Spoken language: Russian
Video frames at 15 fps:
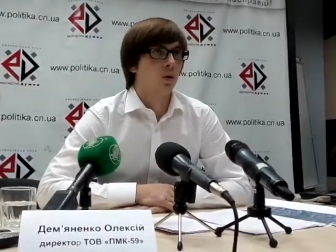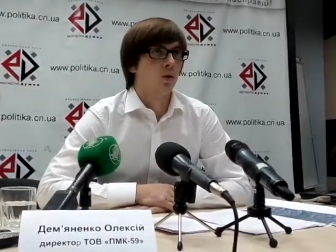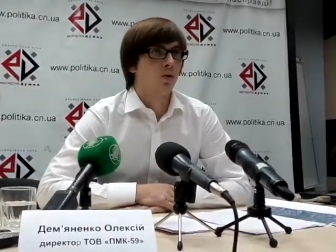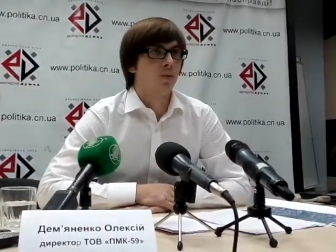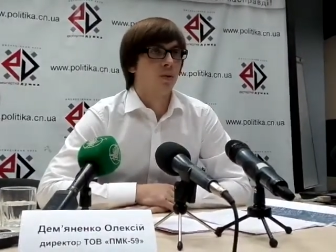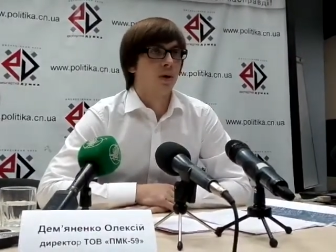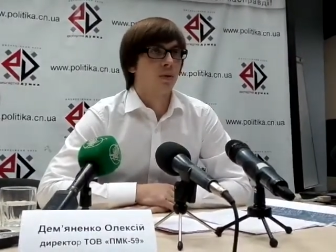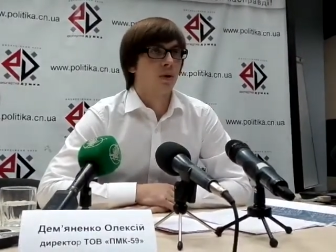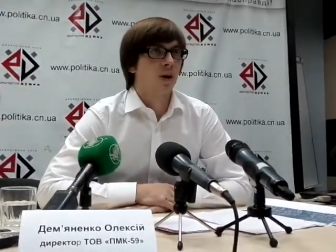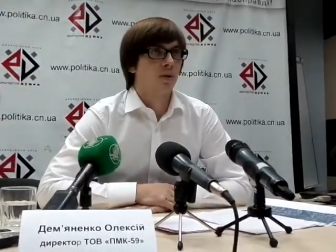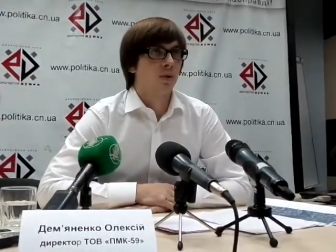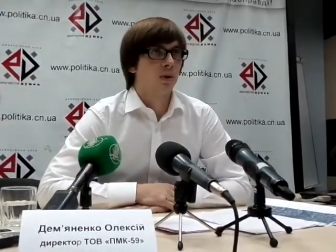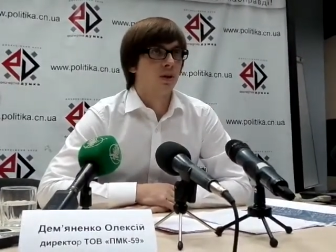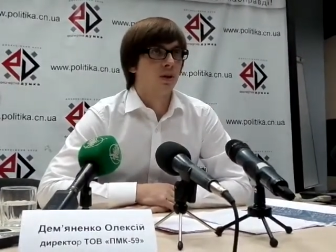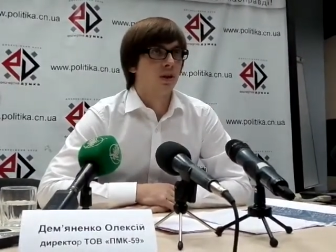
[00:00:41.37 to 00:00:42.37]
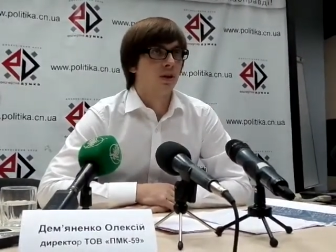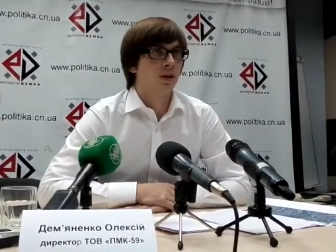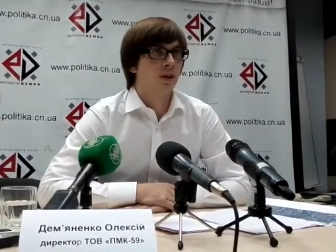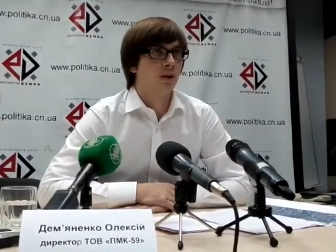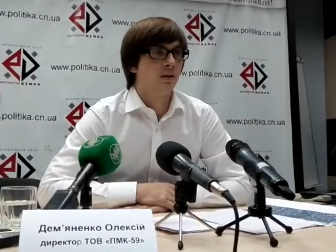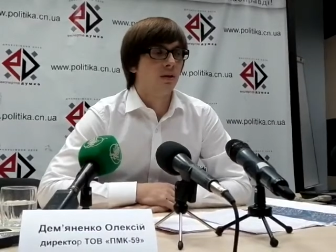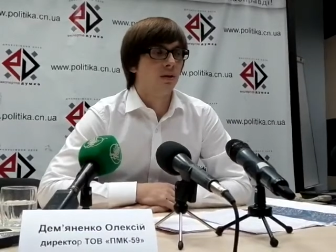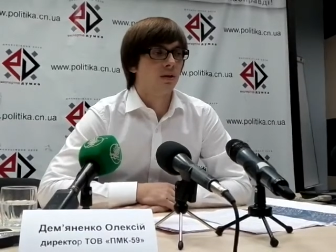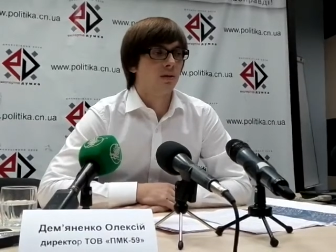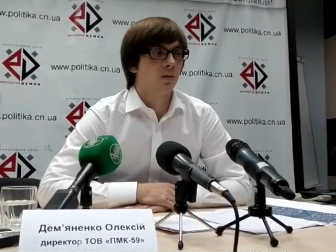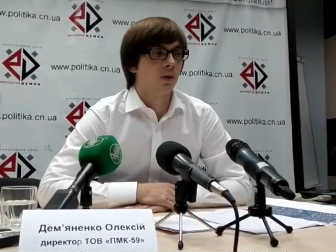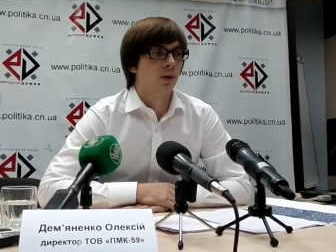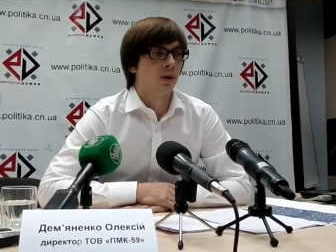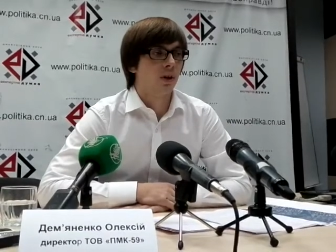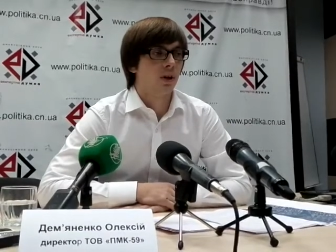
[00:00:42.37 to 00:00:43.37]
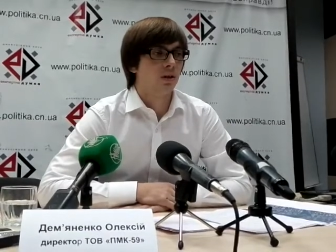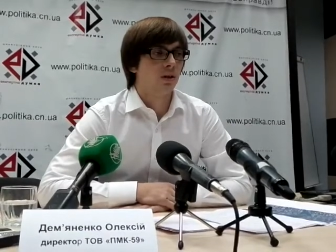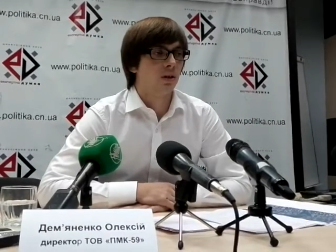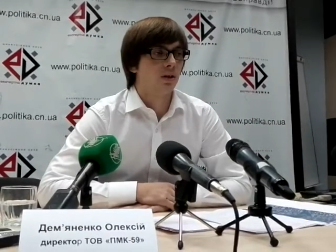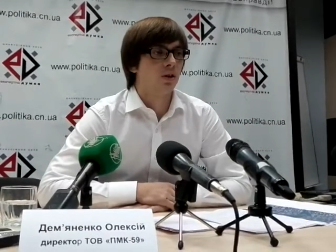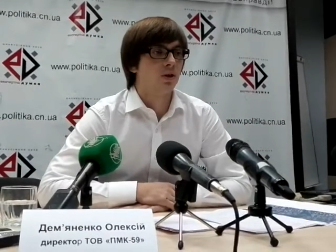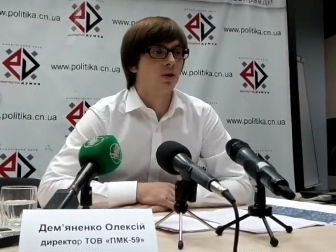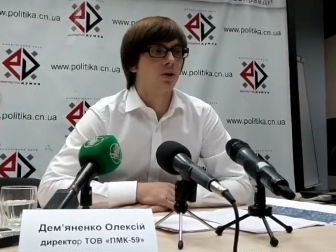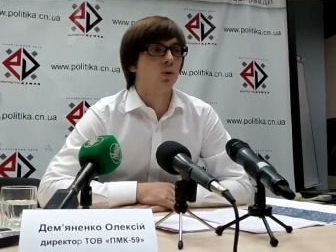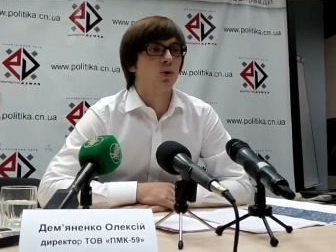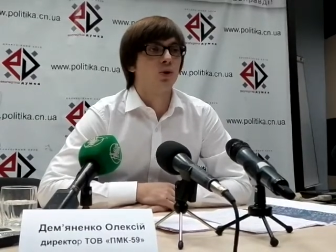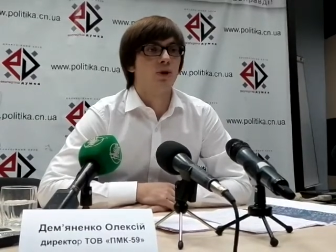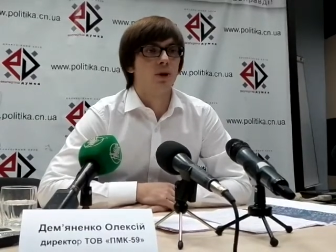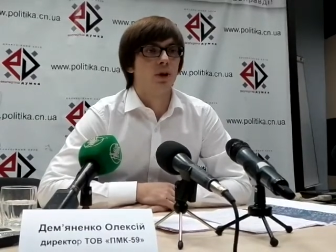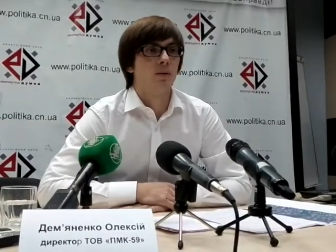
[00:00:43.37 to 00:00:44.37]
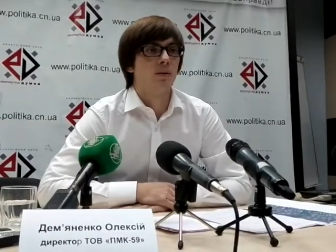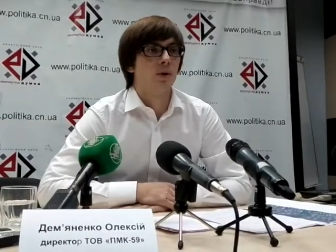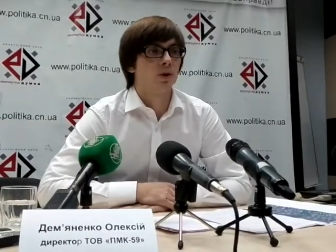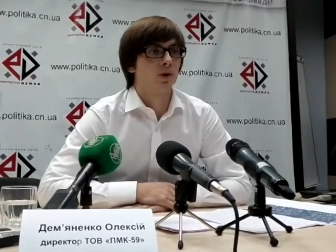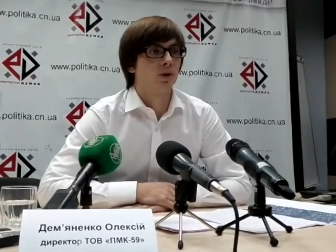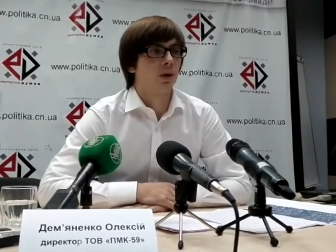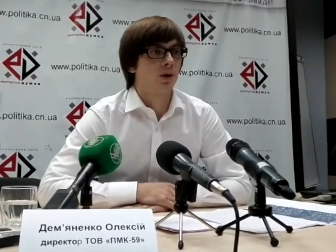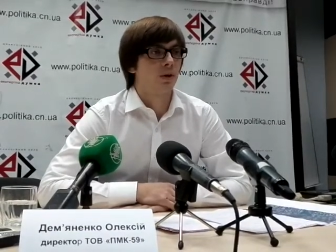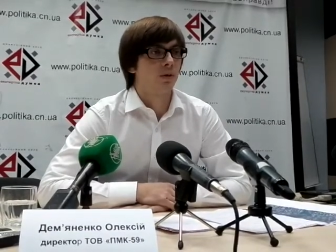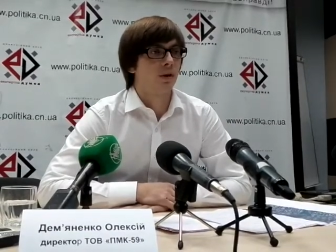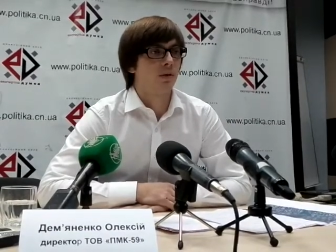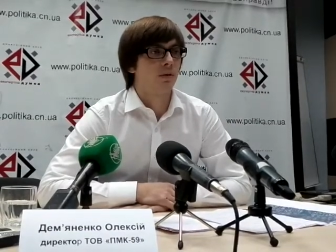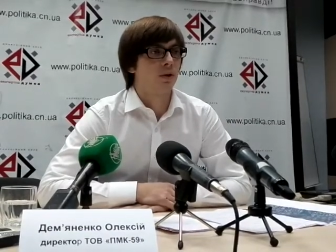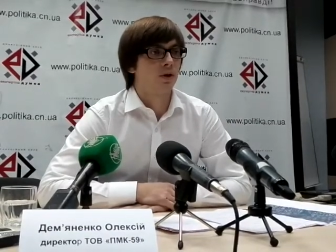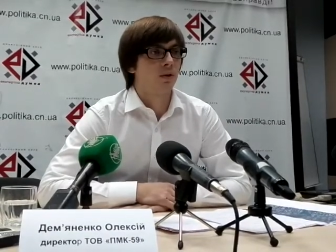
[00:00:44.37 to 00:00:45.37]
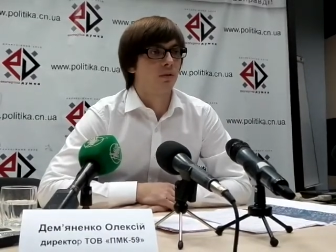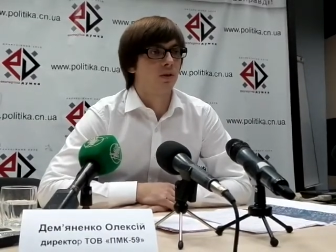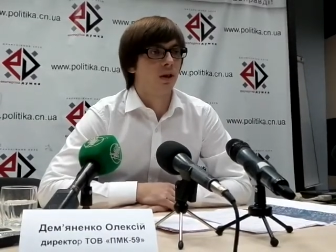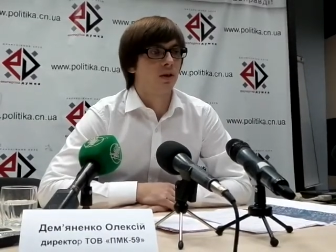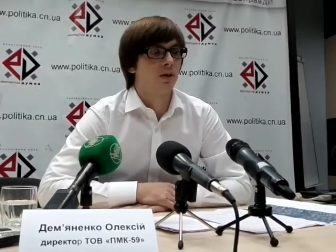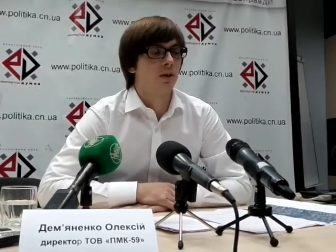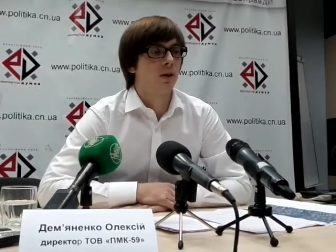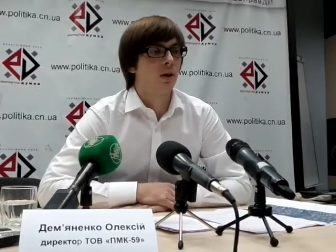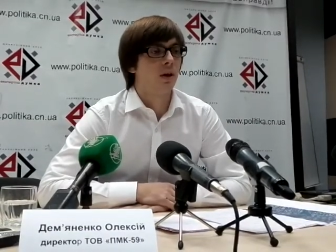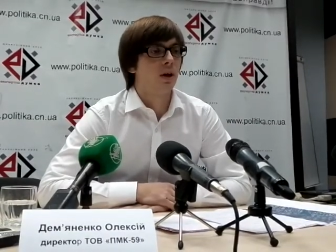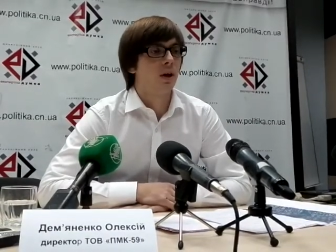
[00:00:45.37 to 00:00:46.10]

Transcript: ТОВ ПМК-59, благодаря титаническим усилиям, я считаю, это в кавычках взято,